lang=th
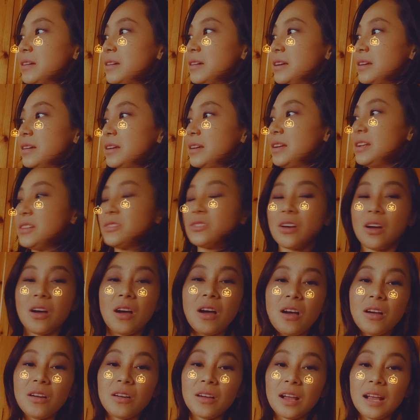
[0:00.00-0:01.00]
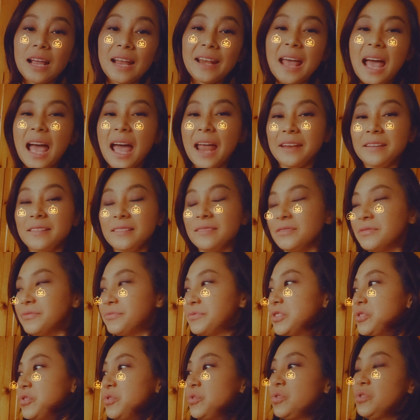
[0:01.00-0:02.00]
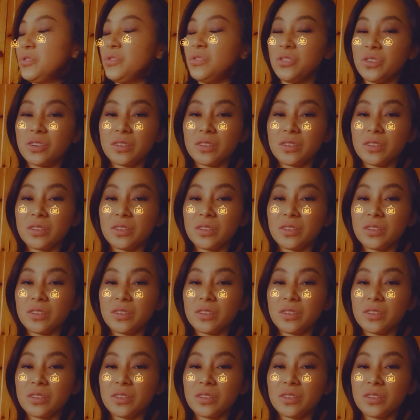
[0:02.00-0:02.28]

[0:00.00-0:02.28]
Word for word: อีซอ กระดานฟืฮือ